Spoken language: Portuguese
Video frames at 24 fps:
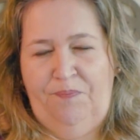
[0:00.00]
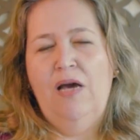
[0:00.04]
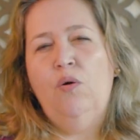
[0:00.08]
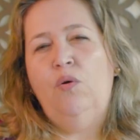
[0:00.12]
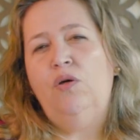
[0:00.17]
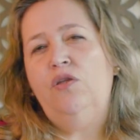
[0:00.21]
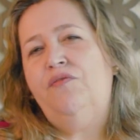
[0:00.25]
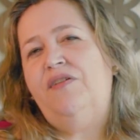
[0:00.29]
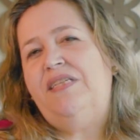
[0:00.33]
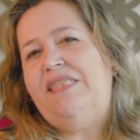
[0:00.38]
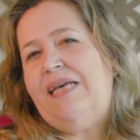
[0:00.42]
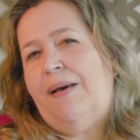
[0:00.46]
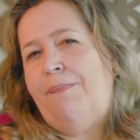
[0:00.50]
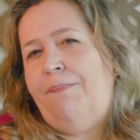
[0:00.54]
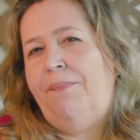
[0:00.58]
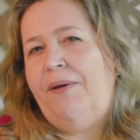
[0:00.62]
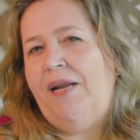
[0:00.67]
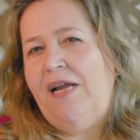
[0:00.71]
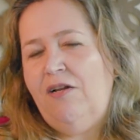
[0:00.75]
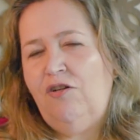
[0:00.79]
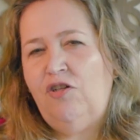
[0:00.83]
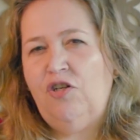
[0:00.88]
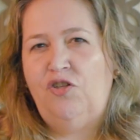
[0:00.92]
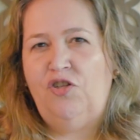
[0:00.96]
Quando você
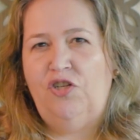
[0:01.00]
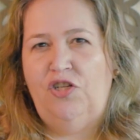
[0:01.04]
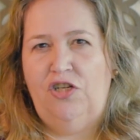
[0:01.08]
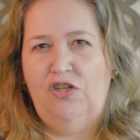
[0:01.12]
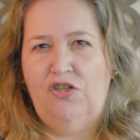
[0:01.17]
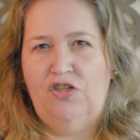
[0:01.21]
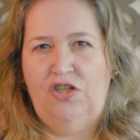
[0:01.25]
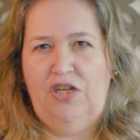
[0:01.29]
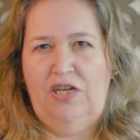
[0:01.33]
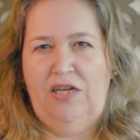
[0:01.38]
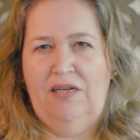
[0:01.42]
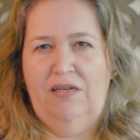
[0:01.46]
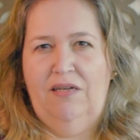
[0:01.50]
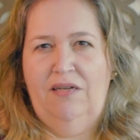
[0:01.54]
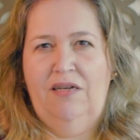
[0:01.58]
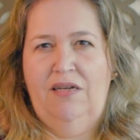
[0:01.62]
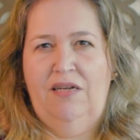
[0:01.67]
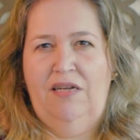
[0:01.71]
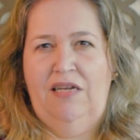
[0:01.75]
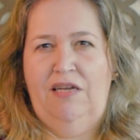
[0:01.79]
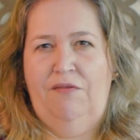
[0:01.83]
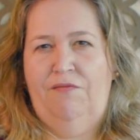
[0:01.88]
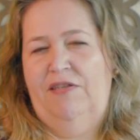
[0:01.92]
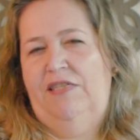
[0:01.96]
aprende a dirigir,
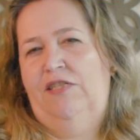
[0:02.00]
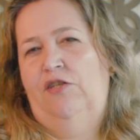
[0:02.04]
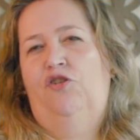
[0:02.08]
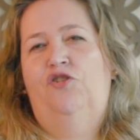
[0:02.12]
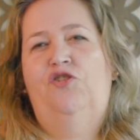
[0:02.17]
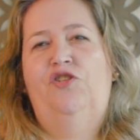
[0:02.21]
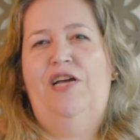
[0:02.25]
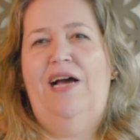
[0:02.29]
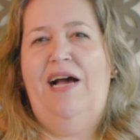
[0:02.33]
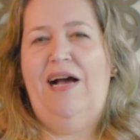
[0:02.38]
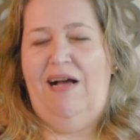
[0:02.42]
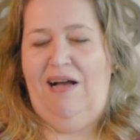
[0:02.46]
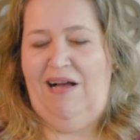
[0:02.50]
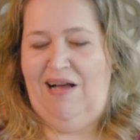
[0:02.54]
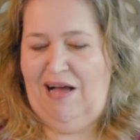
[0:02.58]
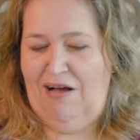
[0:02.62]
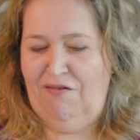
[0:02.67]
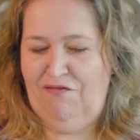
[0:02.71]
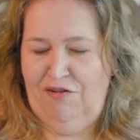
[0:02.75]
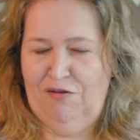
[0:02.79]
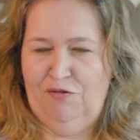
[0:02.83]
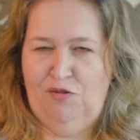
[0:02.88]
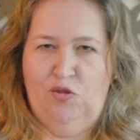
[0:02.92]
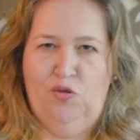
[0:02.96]
e você já
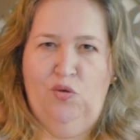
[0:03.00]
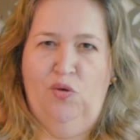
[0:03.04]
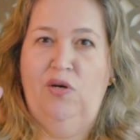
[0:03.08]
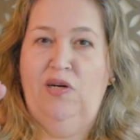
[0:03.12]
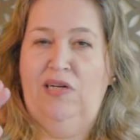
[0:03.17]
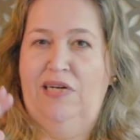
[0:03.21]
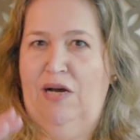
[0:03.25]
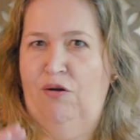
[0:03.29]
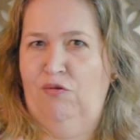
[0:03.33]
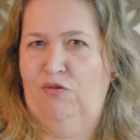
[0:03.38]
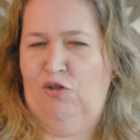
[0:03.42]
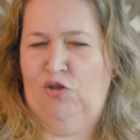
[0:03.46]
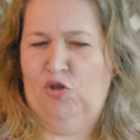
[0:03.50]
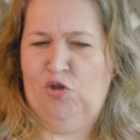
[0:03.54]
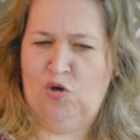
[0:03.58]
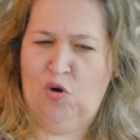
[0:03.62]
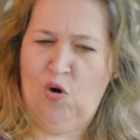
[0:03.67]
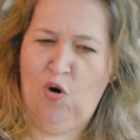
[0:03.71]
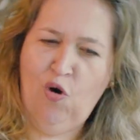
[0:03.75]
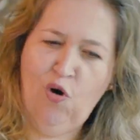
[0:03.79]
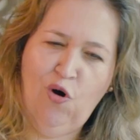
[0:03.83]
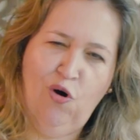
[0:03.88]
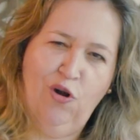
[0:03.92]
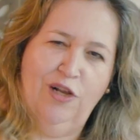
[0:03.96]
avançou na
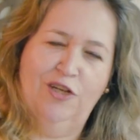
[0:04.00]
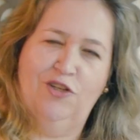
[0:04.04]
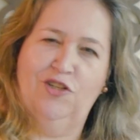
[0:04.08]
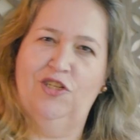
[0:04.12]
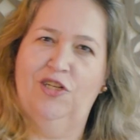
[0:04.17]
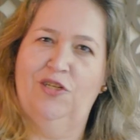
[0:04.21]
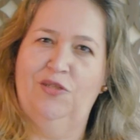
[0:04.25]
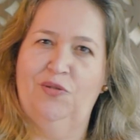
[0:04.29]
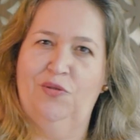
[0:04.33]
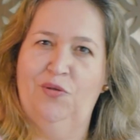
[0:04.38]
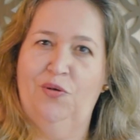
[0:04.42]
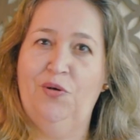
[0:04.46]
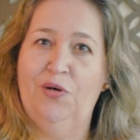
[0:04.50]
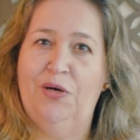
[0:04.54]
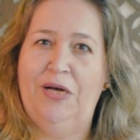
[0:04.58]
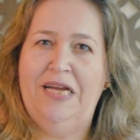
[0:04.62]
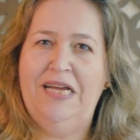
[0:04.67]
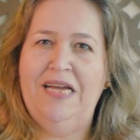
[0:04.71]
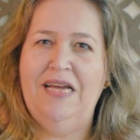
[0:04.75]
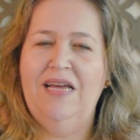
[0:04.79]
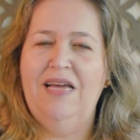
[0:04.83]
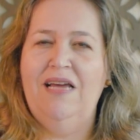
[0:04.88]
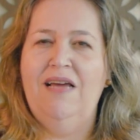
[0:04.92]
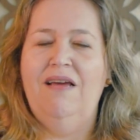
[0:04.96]
autoescola, já andou,
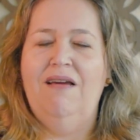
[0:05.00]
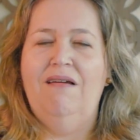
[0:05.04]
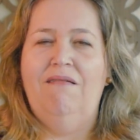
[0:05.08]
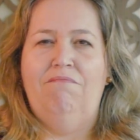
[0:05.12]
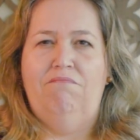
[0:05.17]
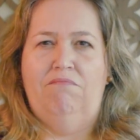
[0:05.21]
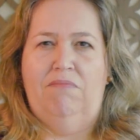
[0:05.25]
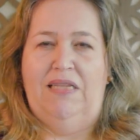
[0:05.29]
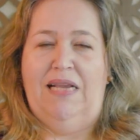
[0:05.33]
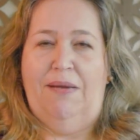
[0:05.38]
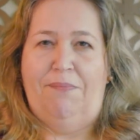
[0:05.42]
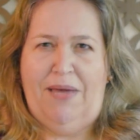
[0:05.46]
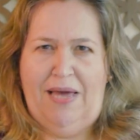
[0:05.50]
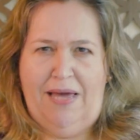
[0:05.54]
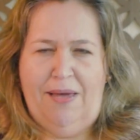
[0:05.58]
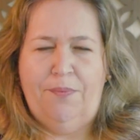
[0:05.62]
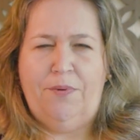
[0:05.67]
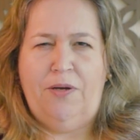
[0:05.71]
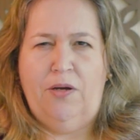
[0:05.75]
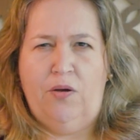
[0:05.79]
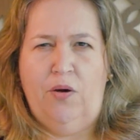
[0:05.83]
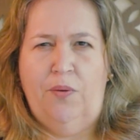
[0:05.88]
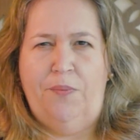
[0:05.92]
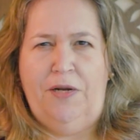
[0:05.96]
na minha
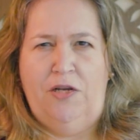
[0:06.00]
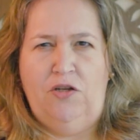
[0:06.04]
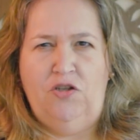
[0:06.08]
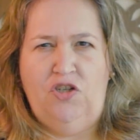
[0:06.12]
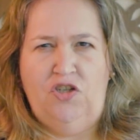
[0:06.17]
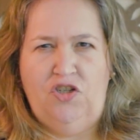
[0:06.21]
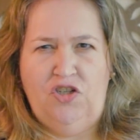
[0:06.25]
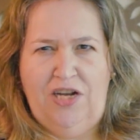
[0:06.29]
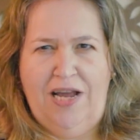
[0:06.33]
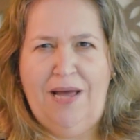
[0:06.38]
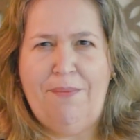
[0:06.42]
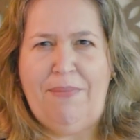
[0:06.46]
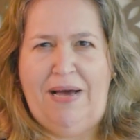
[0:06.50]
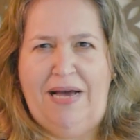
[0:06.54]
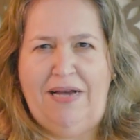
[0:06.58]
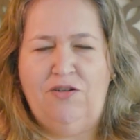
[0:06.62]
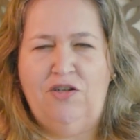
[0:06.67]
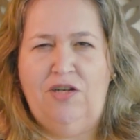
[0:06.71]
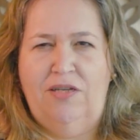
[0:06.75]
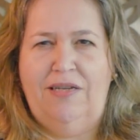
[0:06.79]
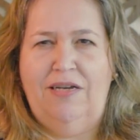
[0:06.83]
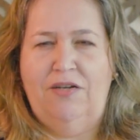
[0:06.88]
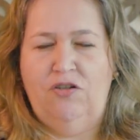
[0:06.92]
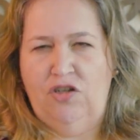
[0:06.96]
época que eu aprendi tinha
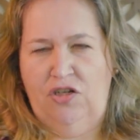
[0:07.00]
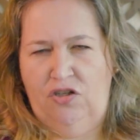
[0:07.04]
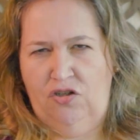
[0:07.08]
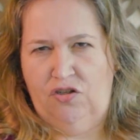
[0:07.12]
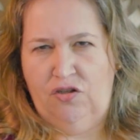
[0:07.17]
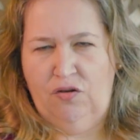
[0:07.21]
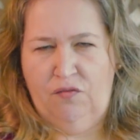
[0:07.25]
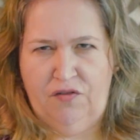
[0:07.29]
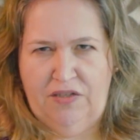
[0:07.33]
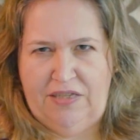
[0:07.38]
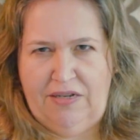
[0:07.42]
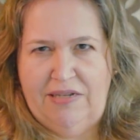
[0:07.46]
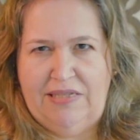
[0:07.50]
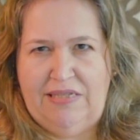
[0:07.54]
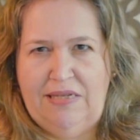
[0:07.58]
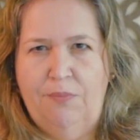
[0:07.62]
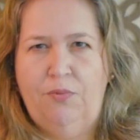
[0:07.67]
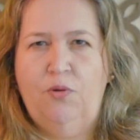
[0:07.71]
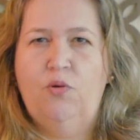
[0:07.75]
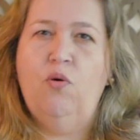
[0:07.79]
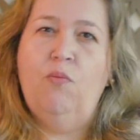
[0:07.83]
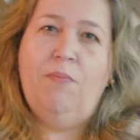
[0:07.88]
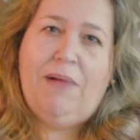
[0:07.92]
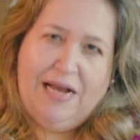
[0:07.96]
marcha, tá, gente? Então vou dar
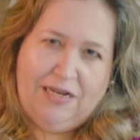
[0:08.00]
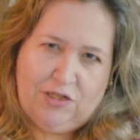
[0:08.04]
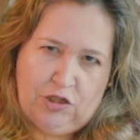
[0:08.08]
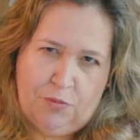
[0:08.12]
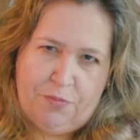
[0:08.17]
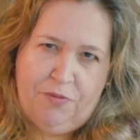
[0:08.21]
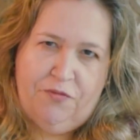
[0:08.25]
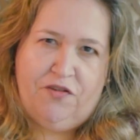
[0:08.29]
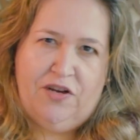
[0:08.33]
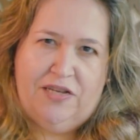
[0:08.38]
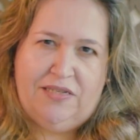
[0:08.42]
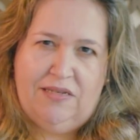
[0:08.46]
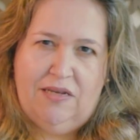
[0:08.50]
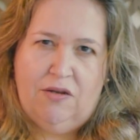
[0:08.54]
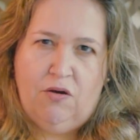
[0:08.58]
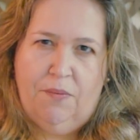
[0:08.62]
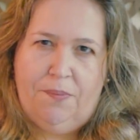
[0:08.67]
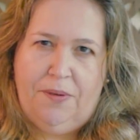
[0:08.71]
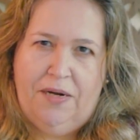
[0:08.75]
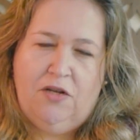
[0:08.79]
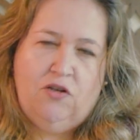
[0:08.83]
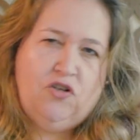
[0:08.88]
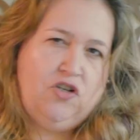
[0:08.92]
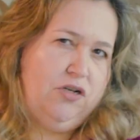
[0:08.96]
exemplo com marcha, porque foi assim que eu
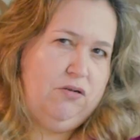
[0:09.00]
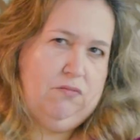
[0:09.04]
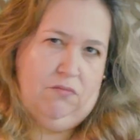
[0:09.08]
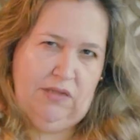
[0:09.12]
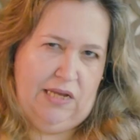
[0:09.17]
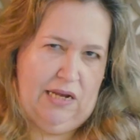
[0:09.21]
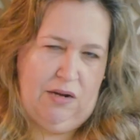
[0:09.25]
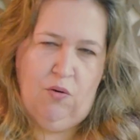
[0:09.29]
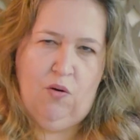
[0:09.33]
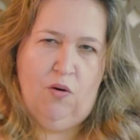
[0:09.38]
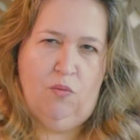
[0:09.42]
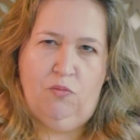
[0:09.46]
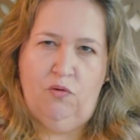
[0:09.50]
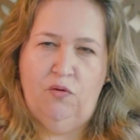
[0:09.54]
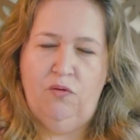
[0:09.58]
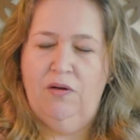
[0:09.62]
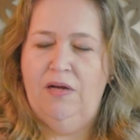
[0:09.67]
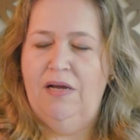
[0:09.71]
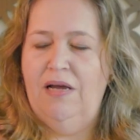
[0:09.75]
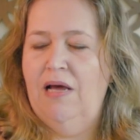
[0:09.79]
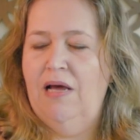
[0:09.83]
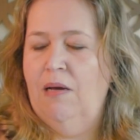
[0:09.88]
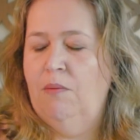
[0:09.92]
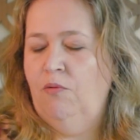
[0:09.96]
aprendi, não tem como
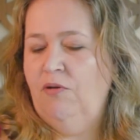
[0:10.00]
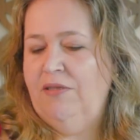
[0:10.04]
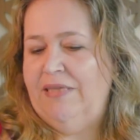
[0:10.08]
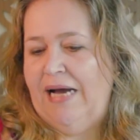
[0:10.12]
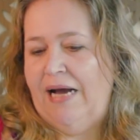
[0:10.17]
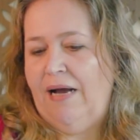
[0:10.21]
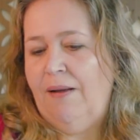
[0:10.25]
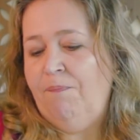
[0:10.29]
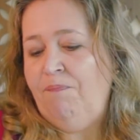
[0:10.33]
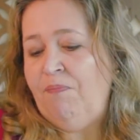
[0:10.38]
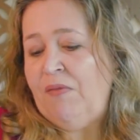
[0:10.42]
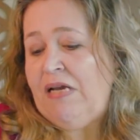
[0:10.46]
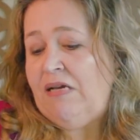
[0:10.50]
mudar.